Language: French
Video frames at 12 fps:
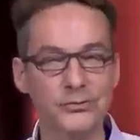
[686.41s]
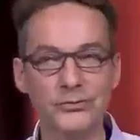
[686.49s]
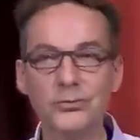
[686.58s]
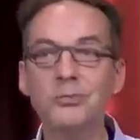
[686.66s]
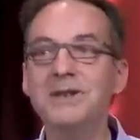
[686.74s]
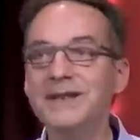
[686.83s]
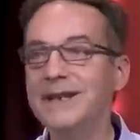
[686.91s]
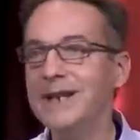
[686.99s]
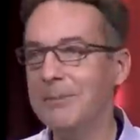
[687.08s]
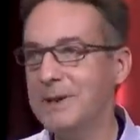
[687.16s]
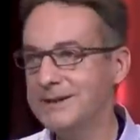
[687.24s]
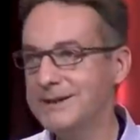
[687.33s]
d'oublier
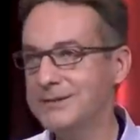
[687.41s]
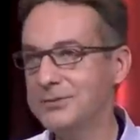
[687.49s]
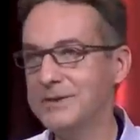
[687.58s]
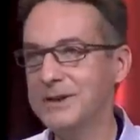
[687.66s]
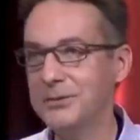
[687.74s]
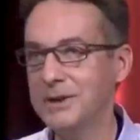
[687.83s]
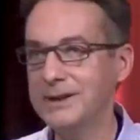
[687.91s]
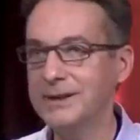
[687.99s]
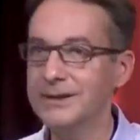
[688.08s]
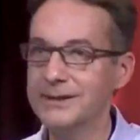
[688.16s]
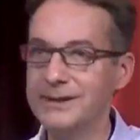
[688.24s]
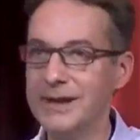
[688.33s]
la prédiction
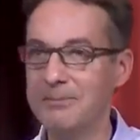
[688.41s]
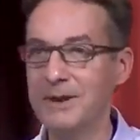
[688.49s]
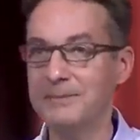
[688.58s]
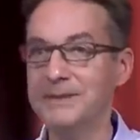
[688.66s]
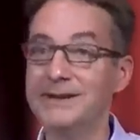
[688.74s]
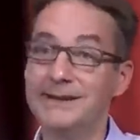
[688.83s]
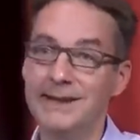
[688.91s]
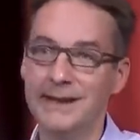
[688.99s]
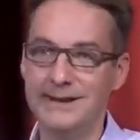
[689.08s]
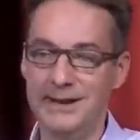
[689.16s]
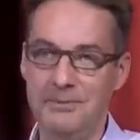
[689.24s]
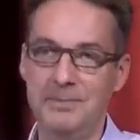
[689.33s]
théorique qui a permis
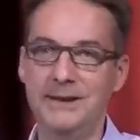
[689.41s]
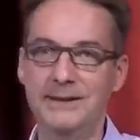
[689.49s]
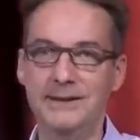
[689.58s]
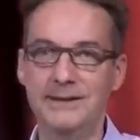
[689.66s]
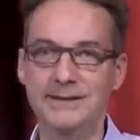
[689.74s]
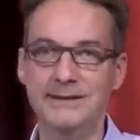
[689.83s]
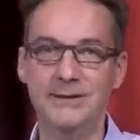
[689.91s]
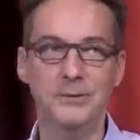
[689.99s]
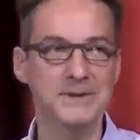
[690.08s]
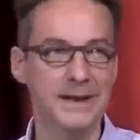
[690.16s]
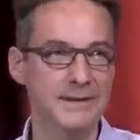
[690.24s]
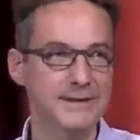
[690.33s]
d'interpréter cette
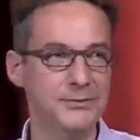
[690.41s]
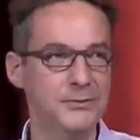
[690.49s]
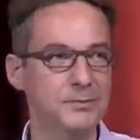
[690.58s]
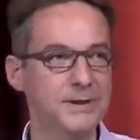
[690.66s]
observation,